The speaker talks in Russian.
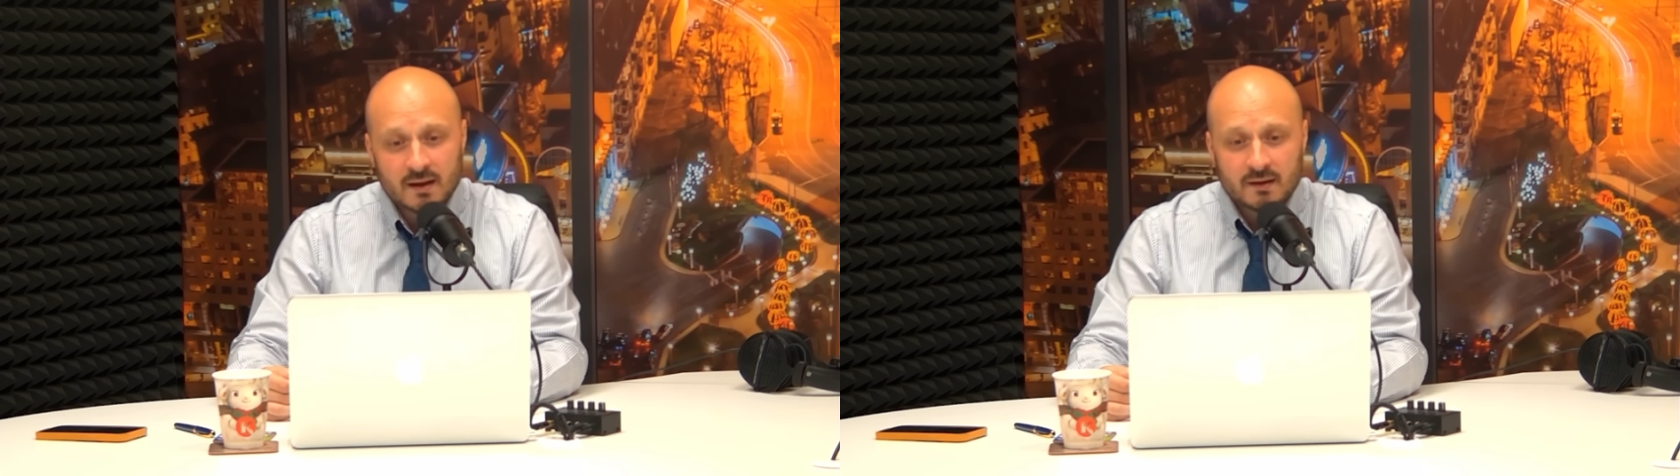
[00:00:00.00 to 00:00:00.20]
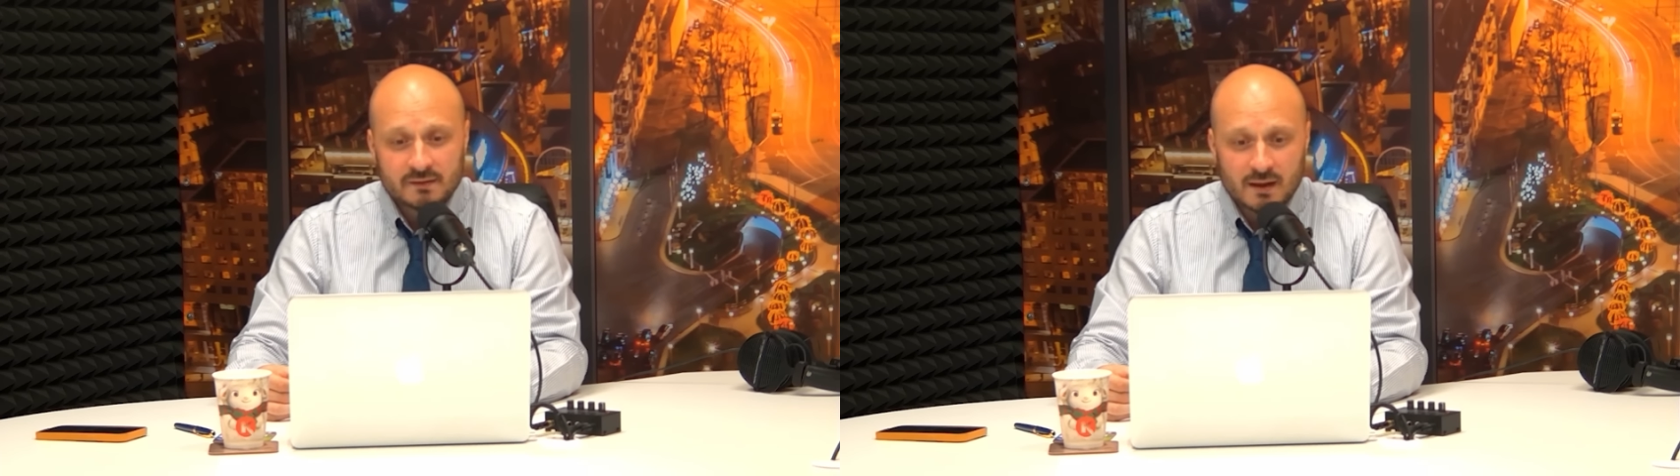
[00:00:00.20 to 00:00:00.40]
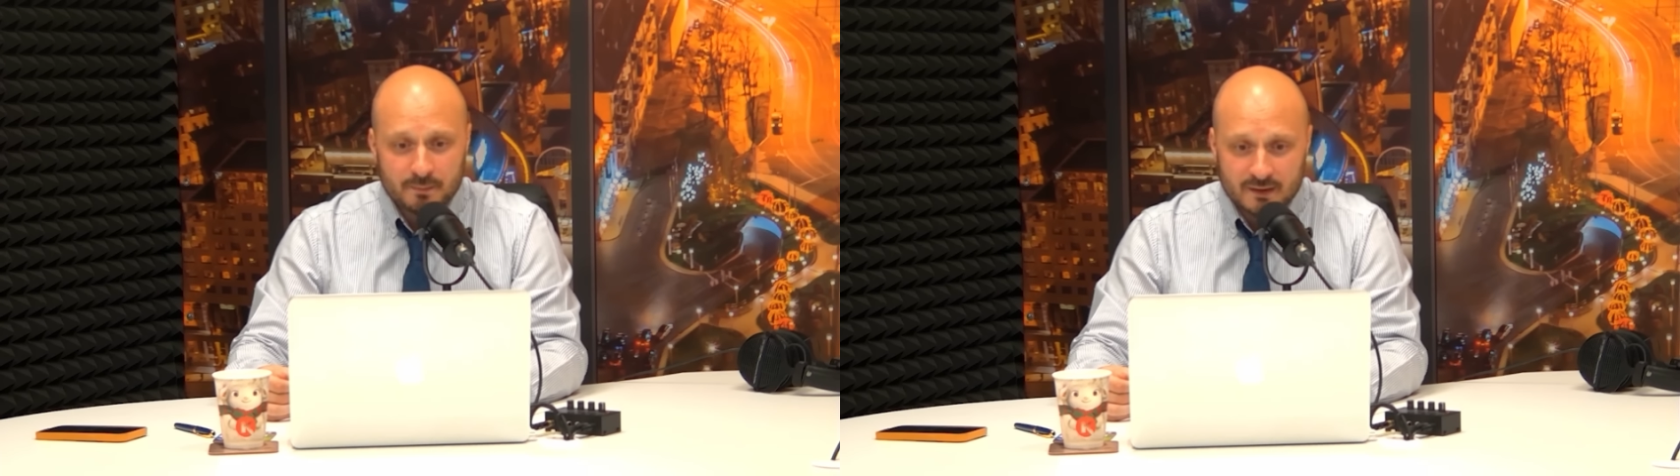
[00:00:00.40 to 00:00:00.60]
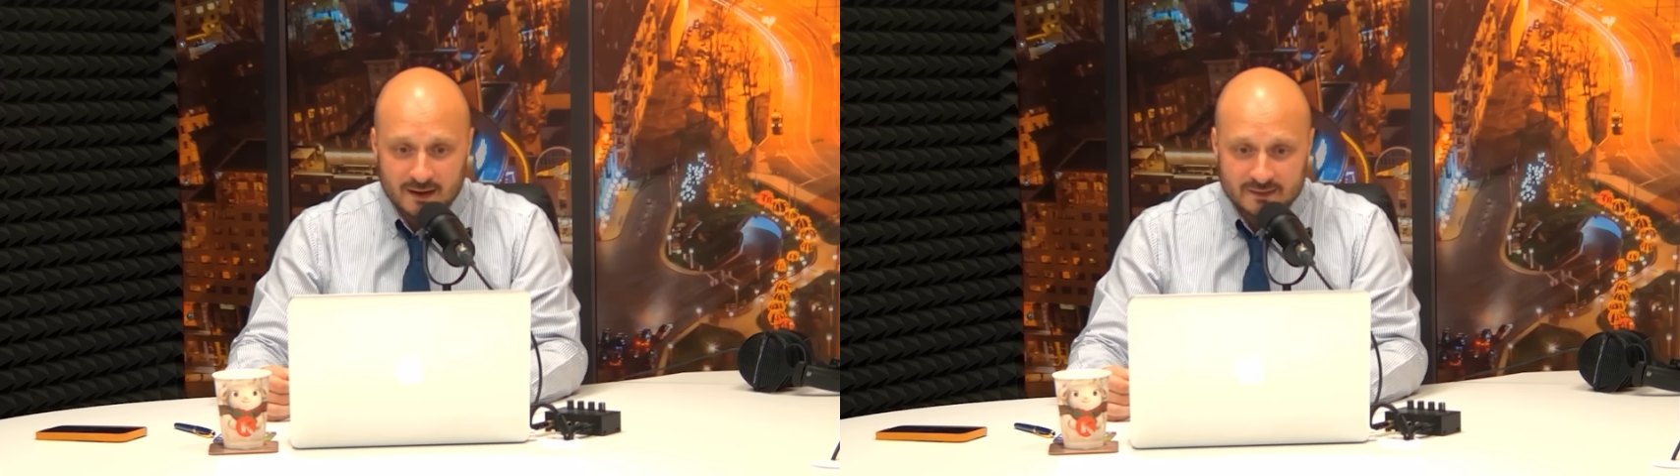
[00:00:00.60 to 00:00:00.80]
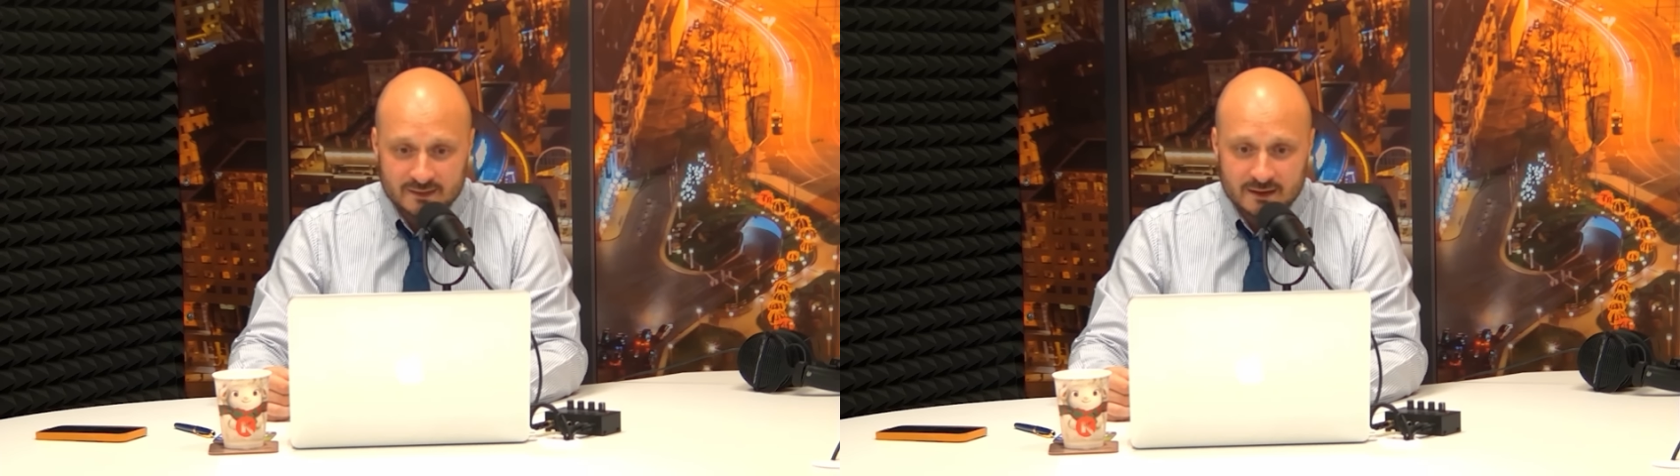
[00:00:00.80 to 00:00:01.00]
На
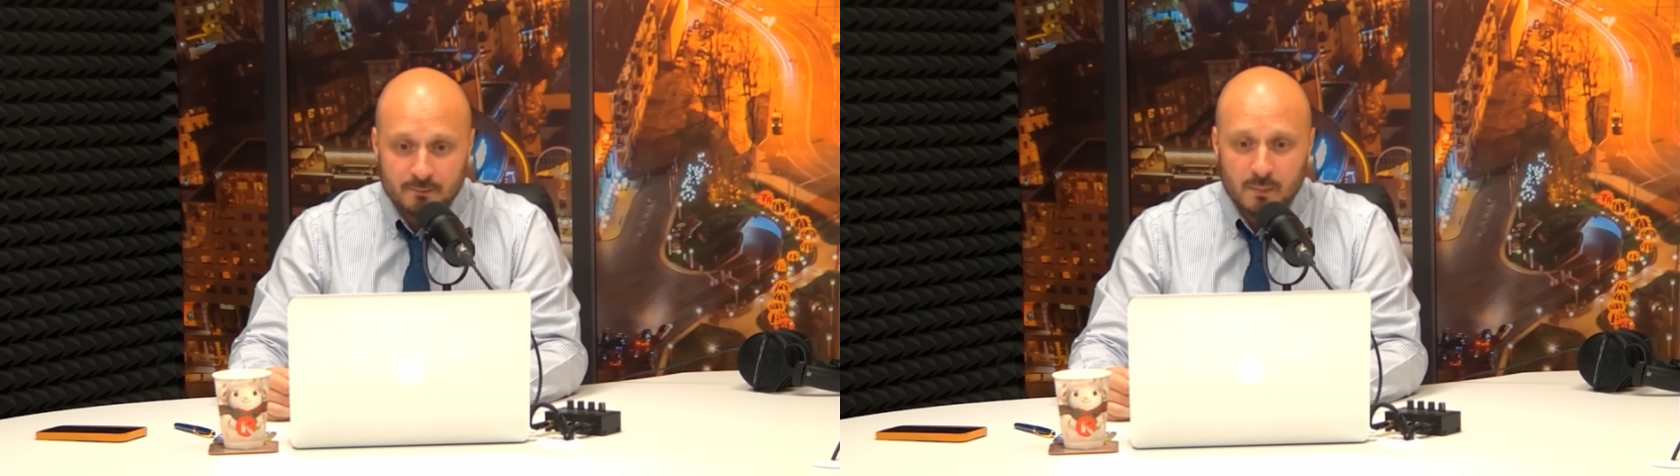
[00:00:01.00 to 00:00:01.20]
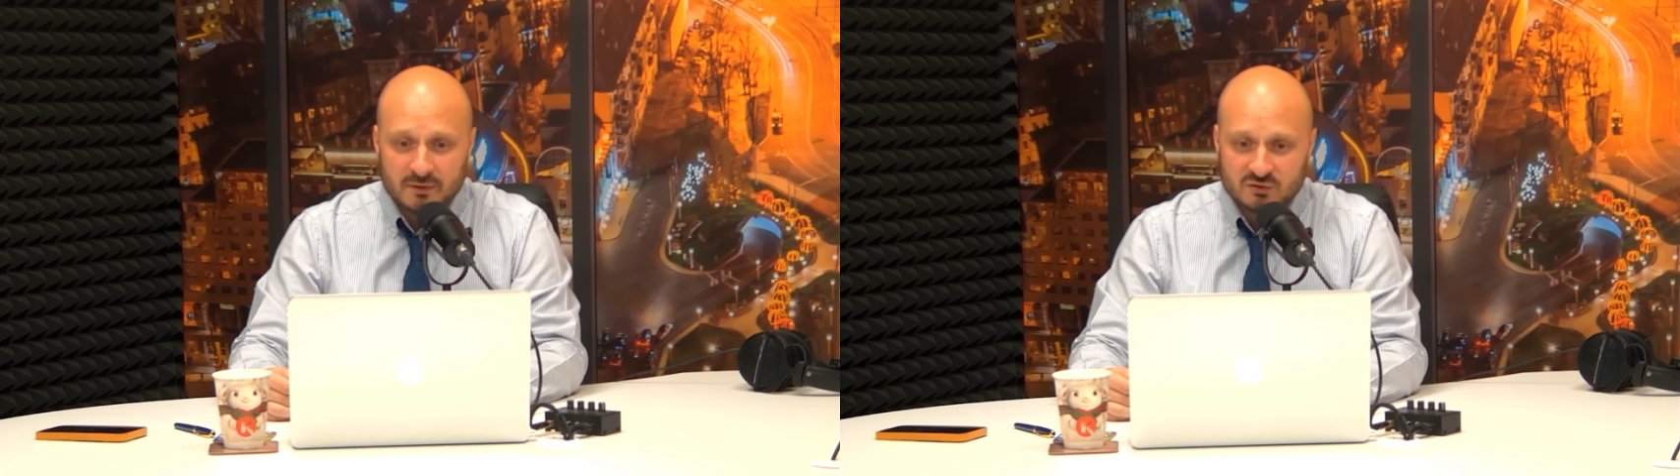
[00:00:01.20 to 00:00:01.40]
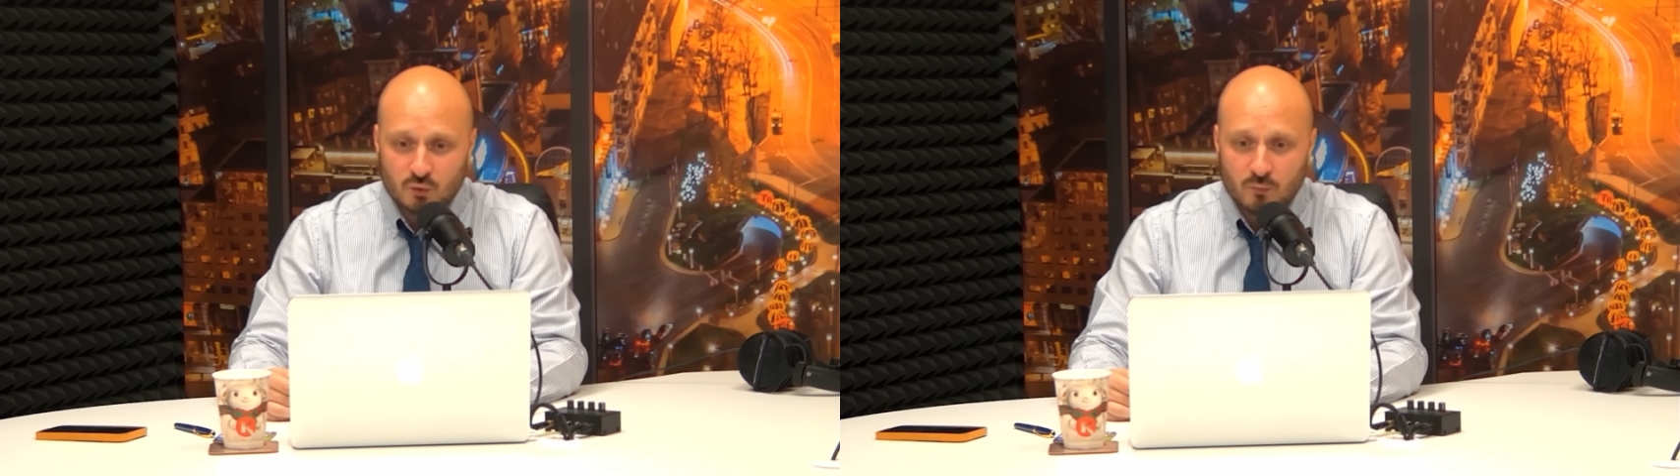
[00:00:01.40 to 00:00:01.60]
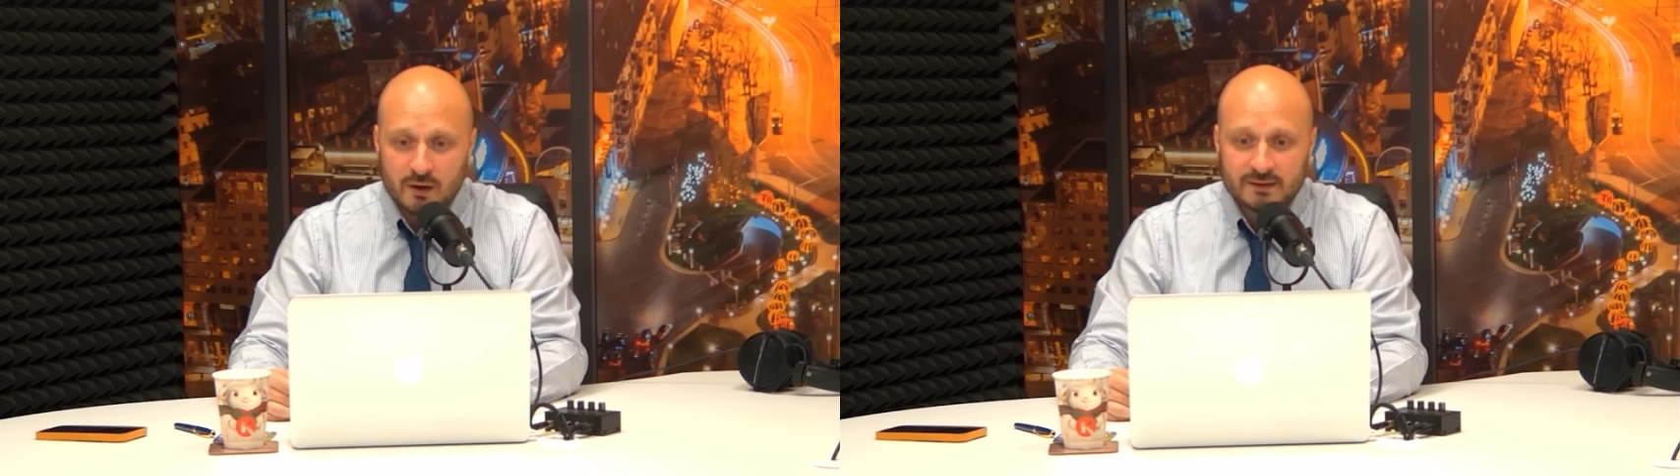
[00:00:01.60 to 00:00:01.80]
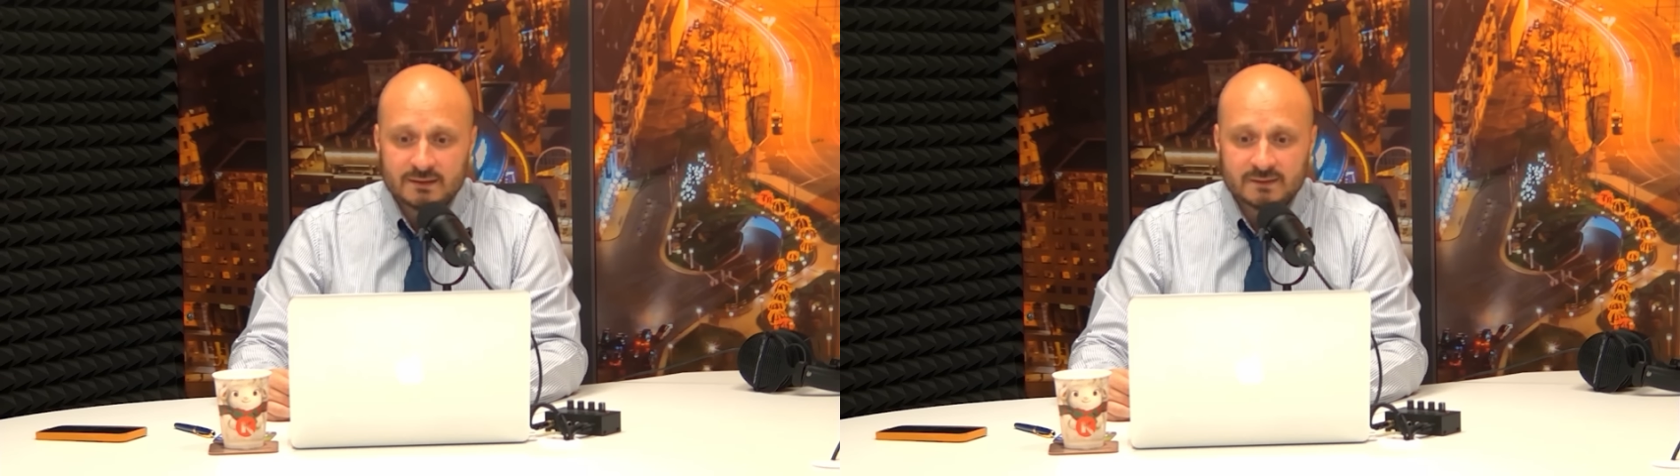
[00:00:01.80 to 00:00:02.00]
практике, по-простому,
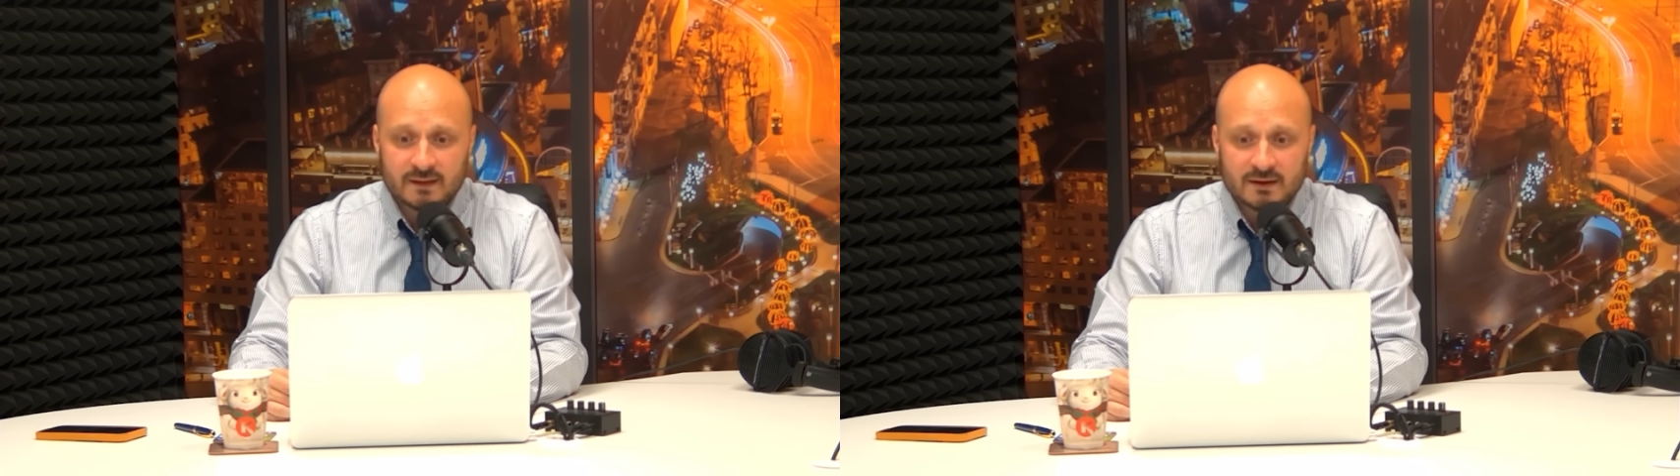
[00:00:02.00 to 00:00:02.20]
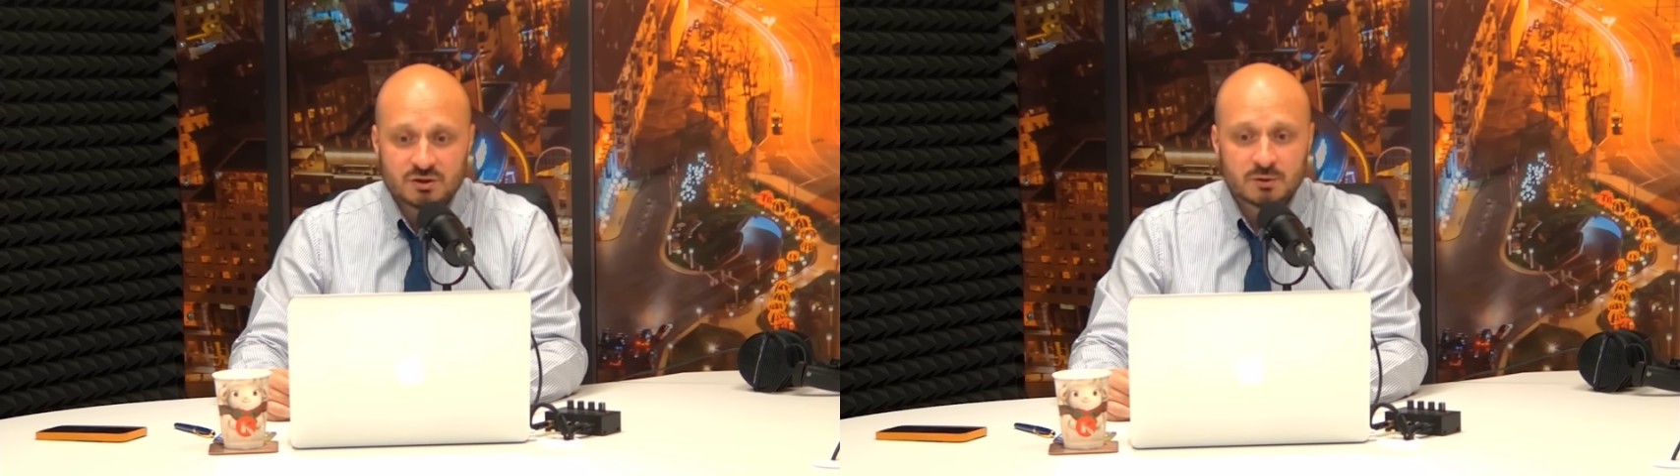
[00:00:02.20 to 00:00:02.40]
это значит,